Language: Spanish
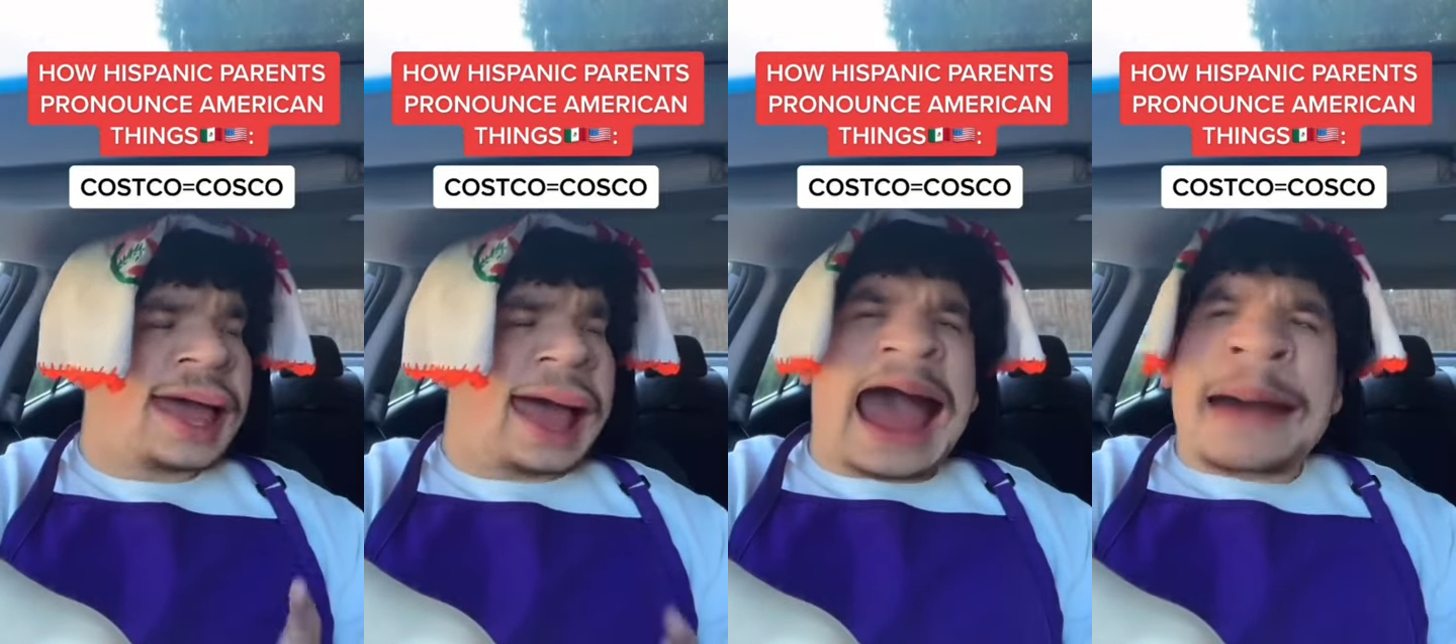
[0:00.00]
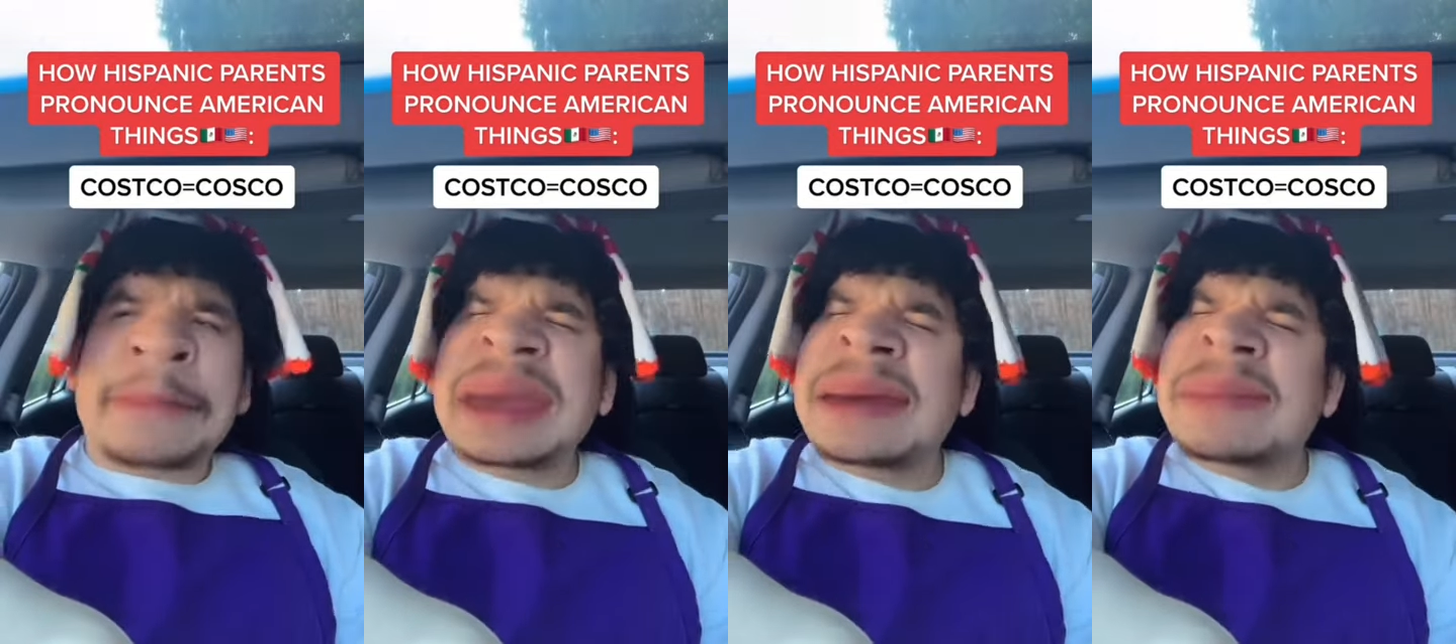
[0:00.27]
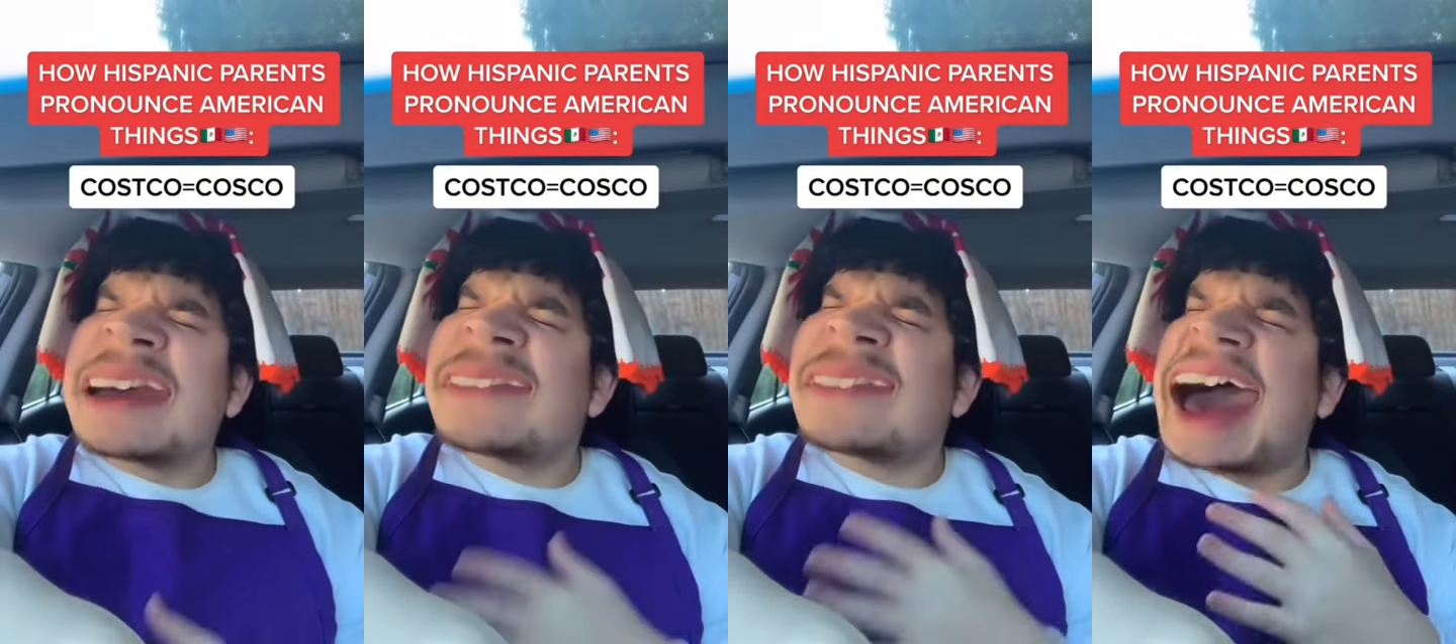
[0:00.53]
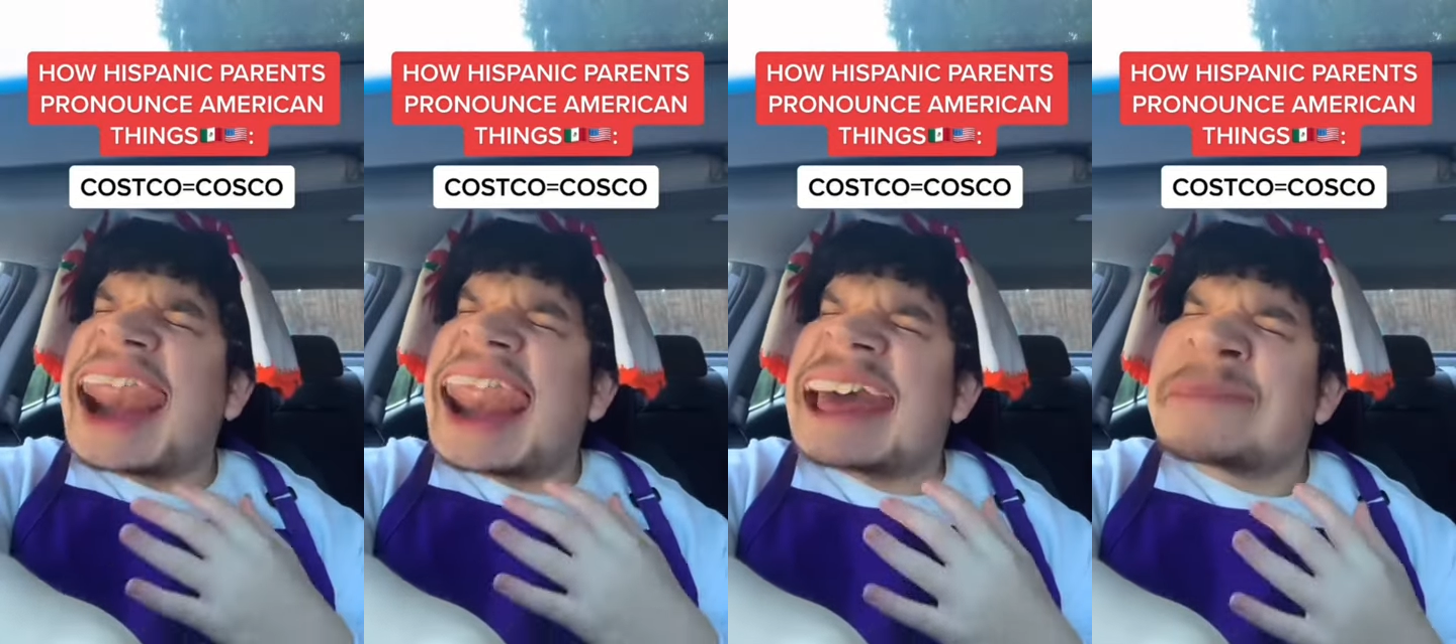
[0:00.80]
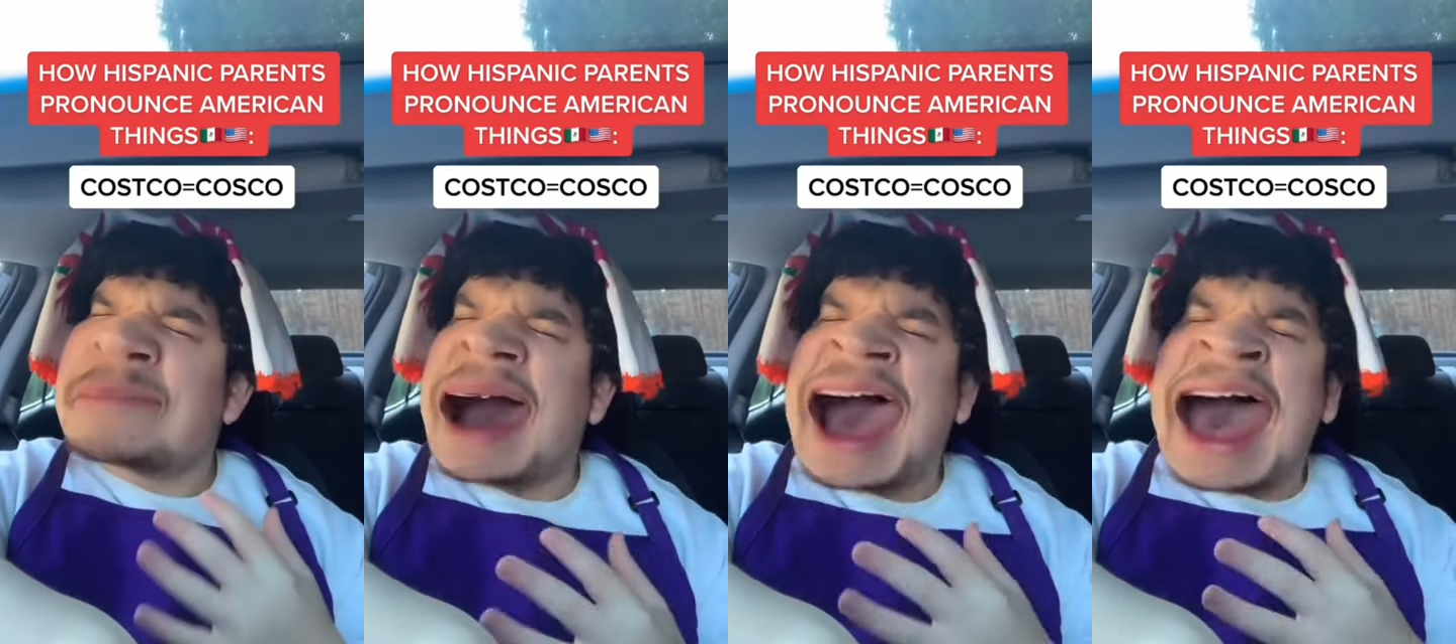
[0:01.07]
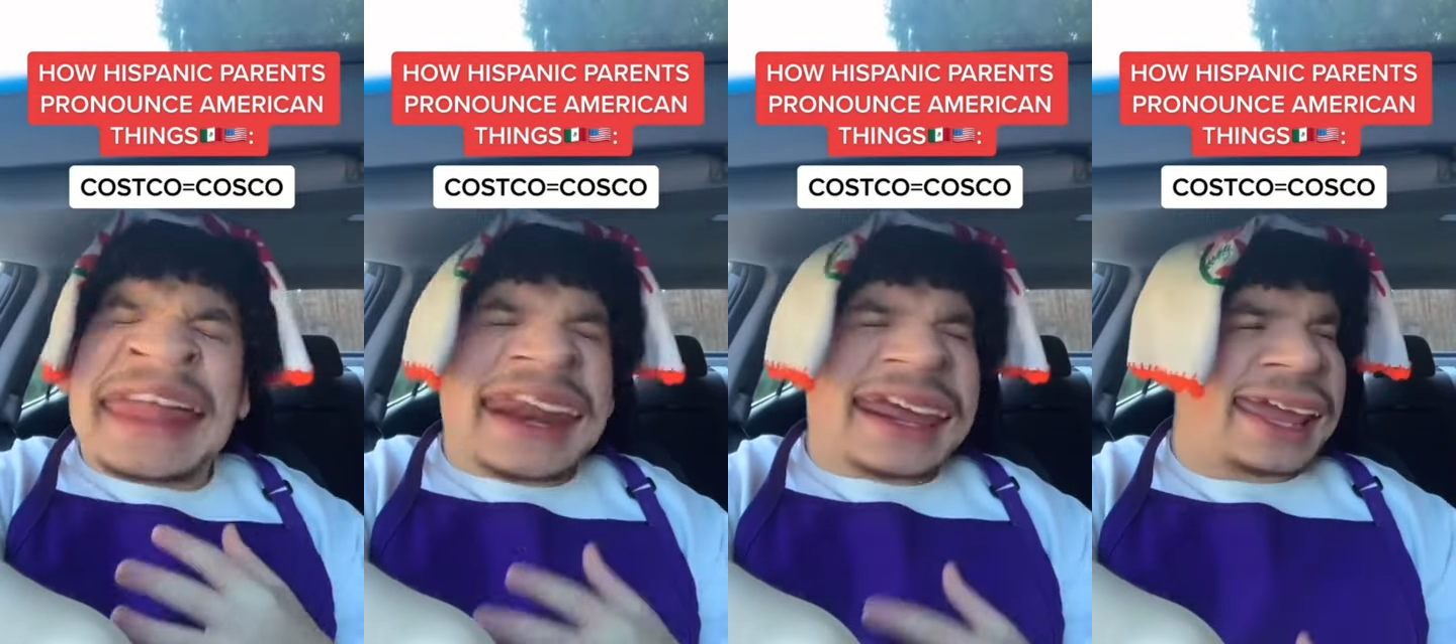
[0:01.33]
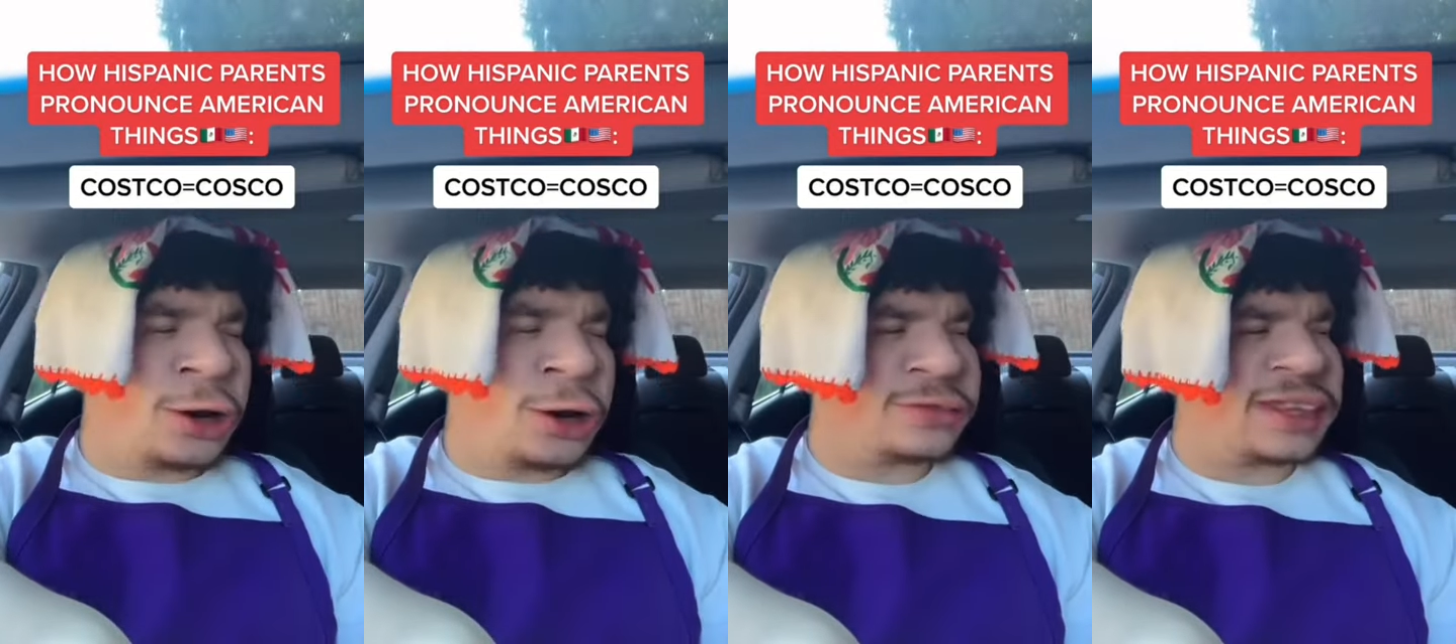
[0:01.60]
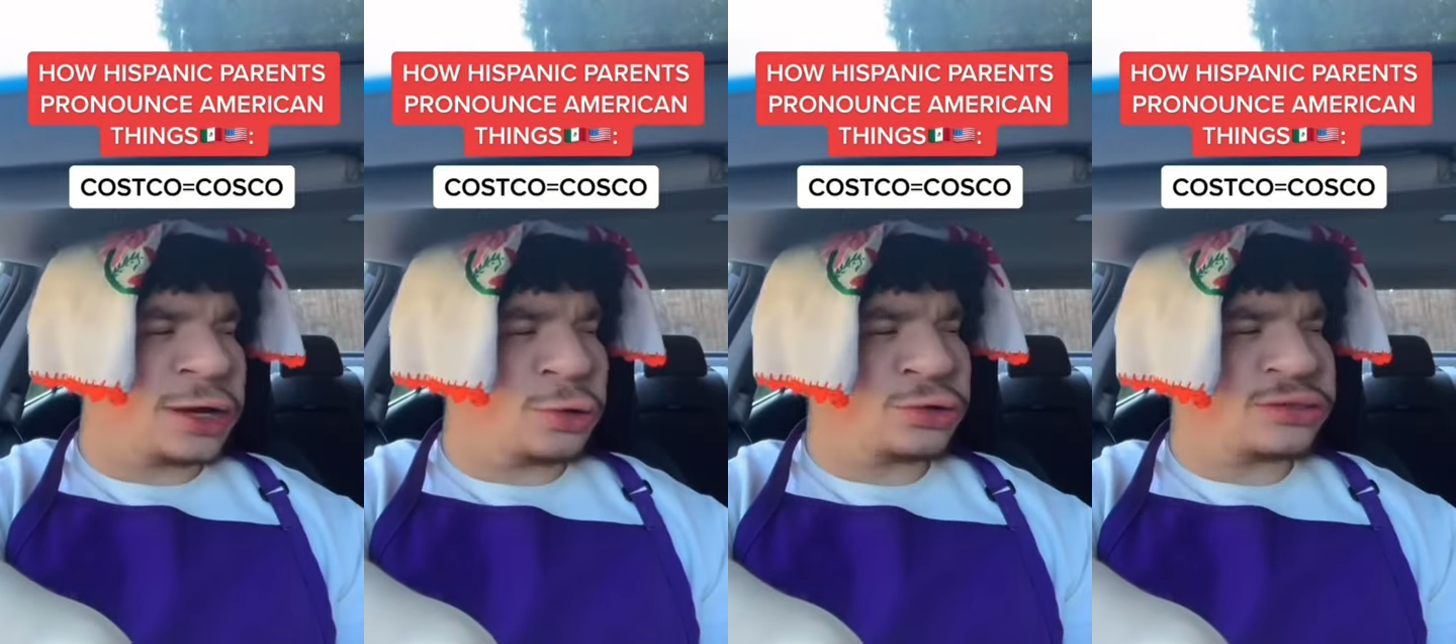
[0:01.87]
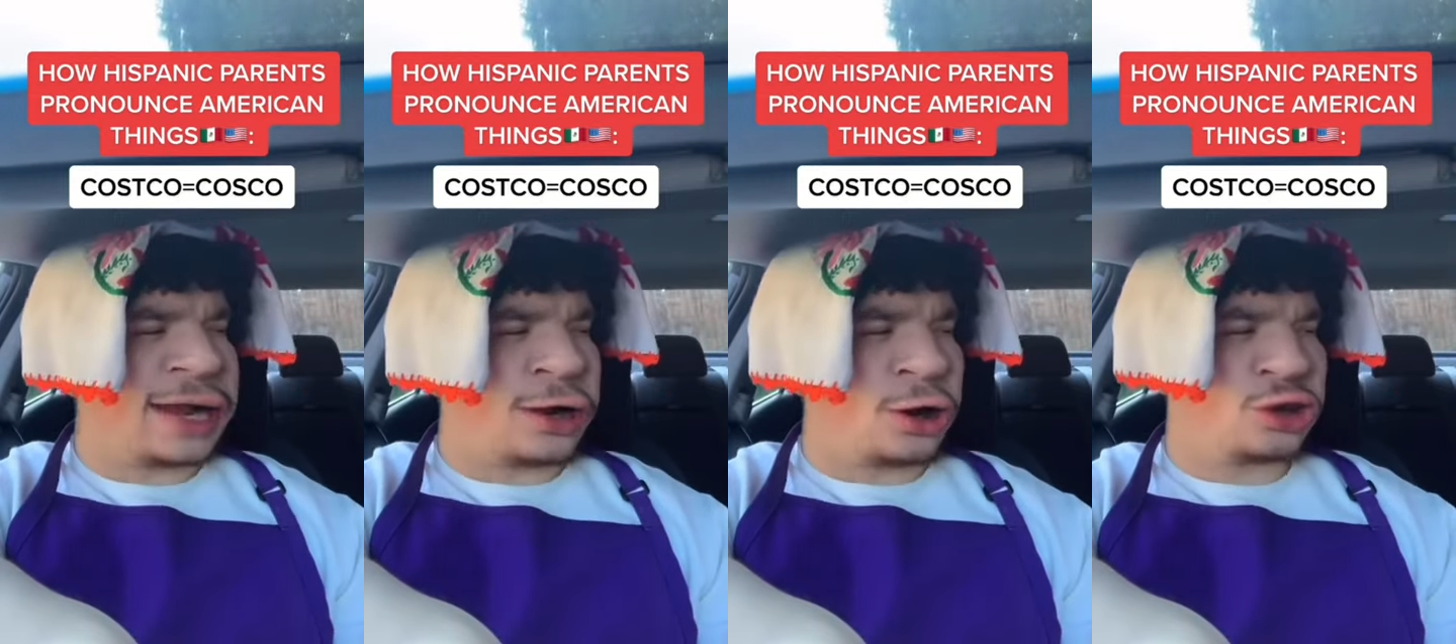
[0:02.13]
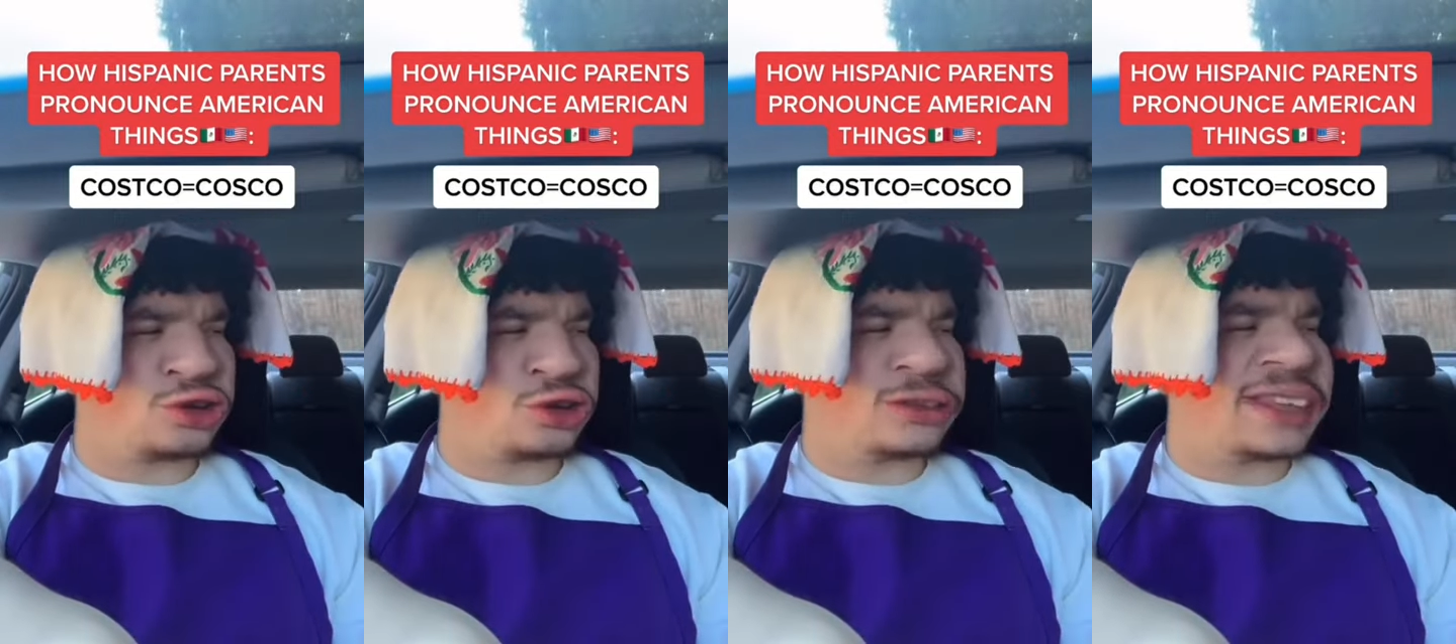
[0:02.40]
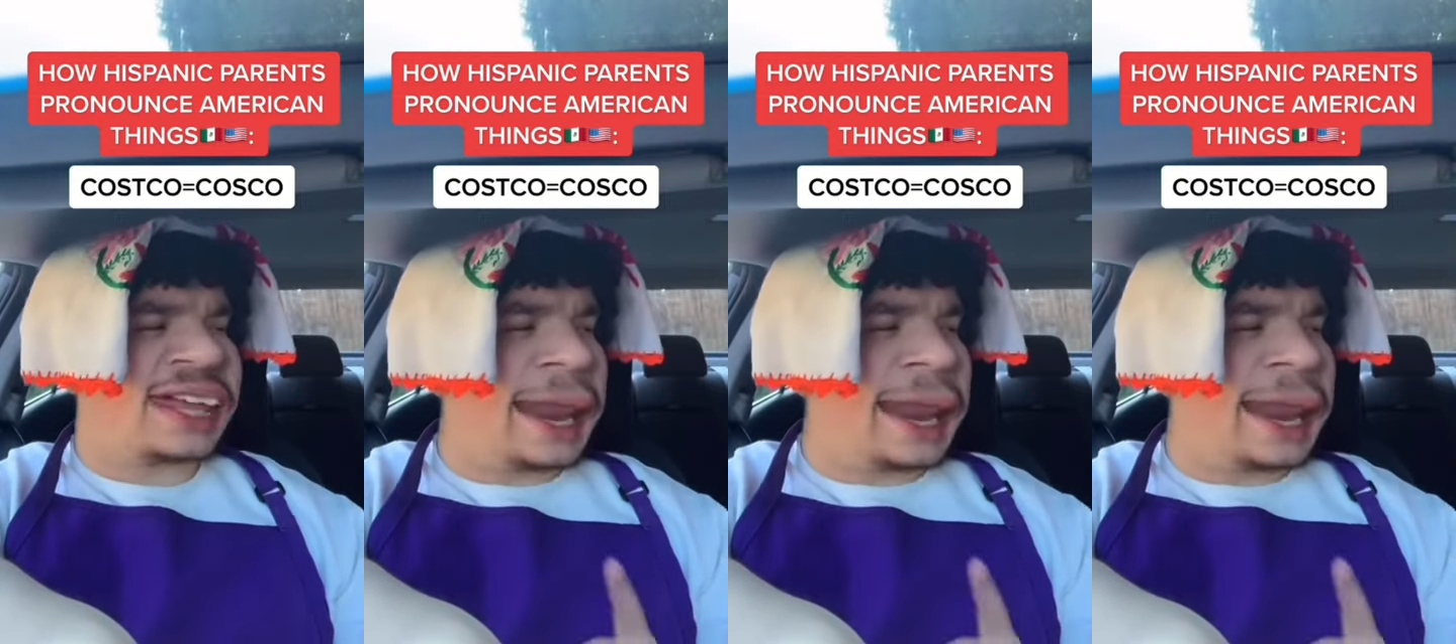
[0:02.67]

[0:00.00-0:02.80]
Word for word: A mí me vale madre que no te gusta Costco.